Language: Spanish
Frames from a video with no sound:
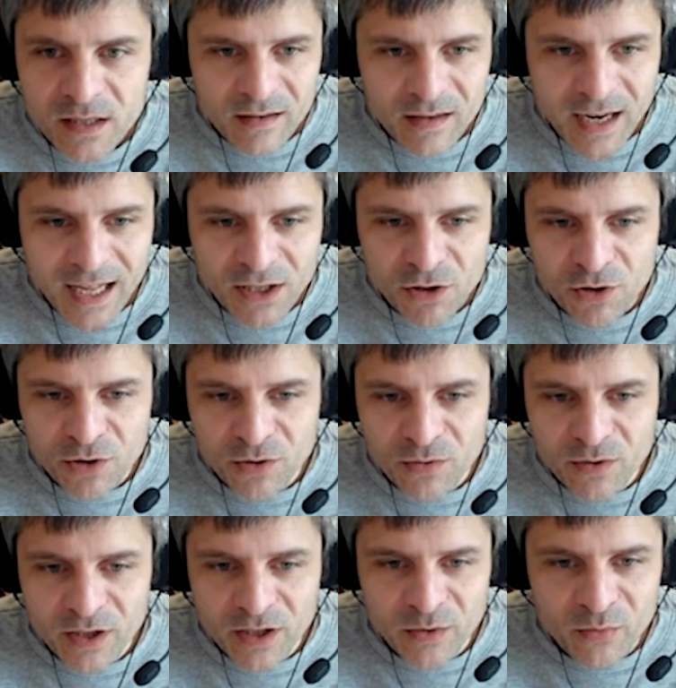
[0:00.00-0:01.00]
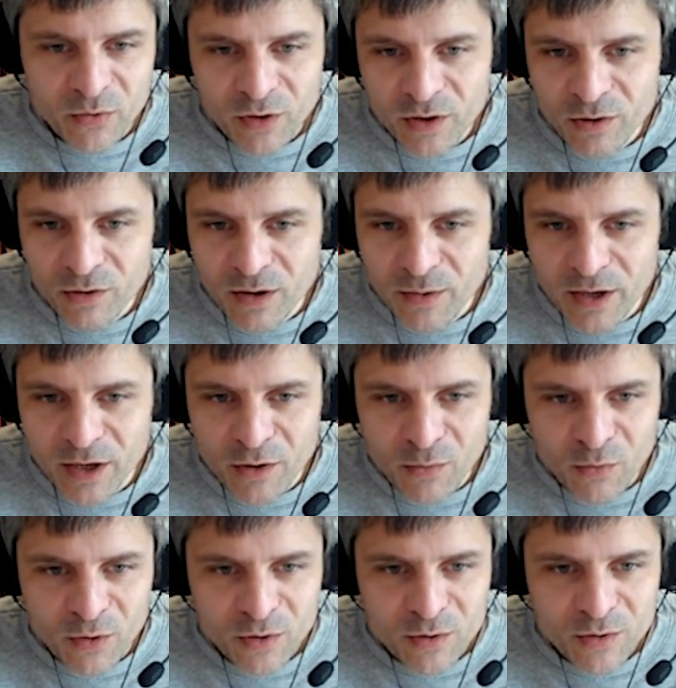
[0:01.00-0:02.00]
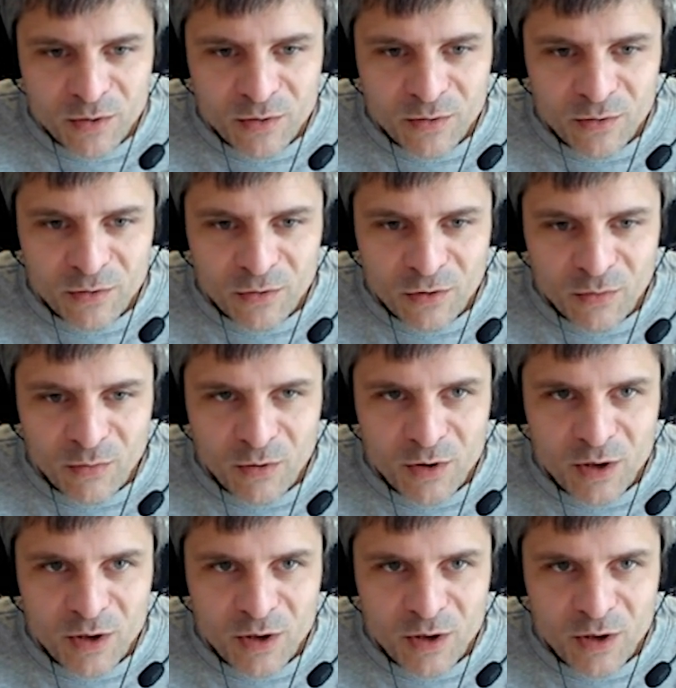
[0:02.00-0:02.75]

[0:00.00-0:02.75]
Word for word: Lazio, un equipo que todavía no hemos, no hemos